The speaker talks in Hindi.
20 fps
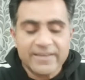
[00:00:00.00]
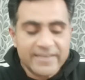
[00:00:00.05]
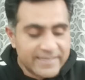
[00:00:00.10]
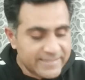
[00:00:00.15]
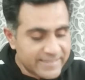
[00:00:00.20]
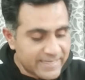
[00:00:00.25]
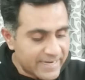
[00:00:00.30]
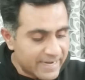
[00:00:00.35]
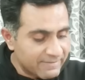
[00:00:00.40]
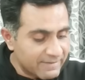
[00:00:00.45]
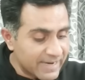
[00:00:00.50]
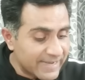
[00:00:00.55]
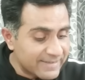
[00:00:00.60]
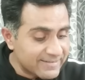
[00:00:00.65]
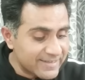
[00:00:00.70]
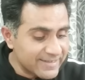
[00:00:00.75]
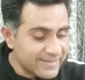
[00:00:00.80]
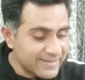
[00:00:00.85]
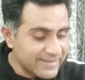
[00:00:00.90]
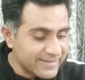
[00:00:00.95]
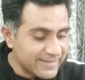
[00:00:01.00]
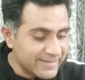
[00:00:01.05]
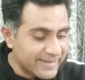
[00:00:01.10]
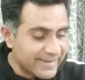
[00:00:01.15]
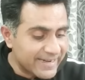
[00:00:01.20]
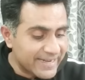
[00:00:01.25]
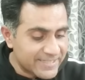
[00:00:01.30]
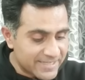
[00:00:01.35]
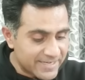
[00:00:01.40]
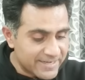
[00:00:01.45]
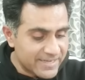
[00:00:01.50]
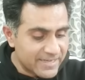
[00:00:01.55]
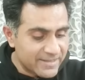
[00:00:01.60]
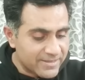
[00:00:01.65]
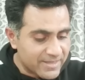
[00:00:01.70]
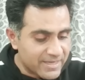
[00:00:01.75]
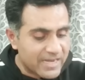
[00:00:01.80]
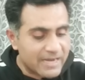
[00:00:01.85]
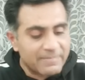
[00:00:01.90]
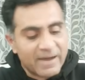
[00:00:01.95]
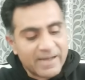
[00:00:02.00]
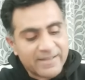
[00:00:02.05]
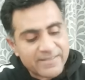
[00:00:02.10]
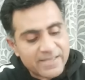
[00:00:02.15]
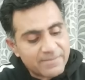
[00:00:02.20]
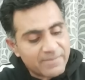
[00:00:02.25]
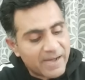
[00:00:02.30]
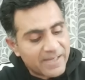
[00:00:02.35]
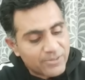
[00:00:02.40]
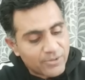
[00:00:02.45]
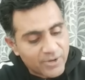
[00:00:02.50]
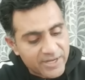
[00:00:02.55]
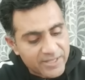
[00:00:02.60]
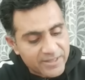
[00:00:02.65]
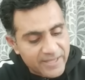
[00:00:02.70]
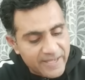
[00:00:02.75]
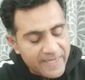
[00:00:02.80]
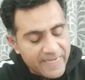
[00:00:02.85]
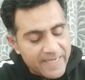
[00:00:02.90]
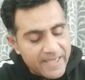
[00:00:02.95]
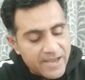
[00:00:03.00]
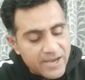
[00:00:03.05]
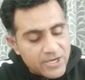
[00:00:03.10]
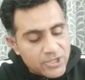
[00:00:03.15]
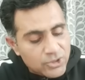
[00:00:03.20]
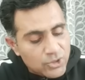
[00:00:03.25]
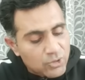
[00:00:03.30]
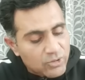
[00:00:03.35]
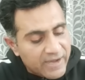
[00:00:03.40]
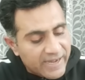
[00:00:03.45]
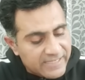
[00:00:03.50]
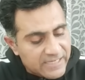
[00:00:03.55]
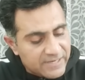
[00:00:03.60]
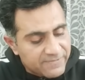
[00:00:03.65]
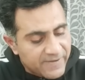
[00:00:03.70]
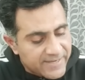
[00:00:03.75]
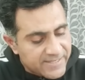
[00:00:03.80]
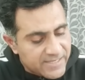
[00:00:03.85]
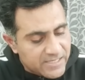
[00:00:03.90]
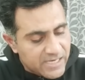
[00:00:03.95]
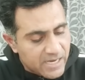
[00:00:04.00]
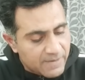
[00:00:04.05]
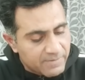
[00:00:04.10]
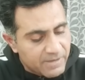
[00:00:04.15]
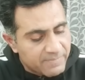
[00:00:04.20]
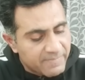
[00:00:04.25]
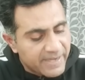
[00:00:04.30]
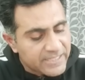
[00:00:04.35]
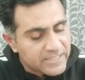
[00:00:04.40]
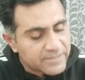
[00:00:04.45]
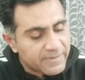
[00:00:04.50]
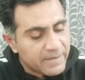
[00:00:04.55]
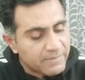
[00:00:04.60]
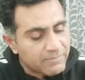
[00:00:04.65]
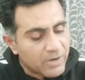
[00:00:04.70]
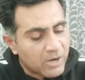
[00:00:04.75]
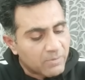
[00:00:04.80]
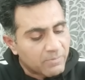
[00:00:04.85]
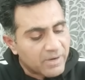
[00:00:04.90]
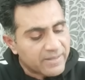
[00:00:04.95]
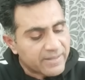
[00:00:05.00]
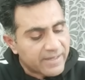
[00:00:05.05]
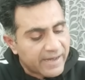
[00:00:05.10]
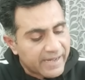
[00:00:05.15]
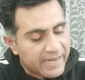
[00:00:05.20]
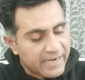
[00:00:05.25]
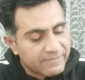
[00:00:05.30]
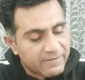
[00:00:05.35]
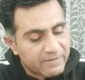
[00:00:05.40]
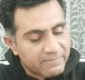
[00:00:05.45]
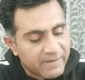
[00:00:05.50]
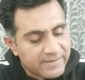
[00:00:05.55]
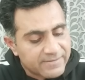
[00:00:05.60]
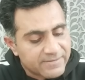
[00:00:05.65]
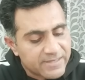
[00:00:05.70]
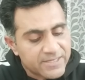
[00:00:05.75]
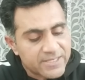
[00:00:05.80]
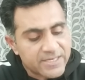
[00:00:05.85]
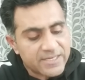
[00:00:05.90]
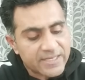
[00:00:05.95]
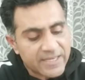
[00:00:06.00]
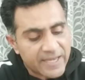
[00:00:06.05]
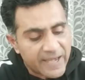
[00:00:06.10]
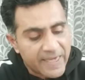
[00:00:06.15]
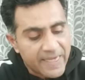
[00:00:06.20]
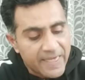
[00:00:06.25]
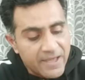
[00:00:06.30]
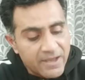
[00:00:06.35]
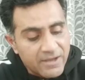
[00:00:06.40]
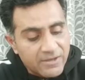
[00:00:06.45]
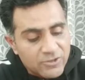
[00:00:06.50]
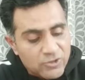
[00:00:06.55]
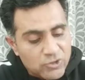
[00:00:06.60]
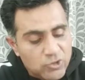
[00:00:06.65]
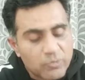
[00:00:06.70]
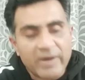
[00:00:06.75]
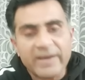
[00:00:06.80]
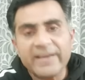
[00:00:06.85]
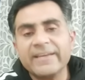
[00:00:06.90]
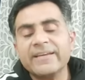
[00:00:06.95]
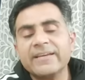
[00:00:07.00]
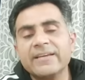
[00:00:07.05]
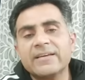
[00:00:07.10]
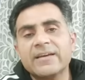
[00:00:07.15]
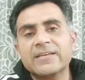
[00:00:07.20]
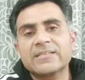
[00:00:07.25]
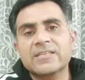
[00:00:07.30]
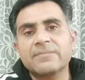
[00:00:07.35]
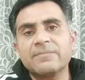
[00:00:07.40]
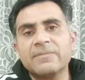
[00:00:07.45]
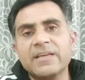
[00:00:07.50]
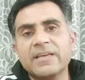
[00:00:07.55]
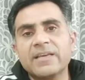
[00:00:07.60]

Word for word: इसके अलावा नाजरीन इलेक्शन की इंतबात की बात हो रही थी तो काजी फ़ाइसा साहब के बेंच में मोहम्मद आरिफ अब्बासी जिनकी सूबाई असम्बली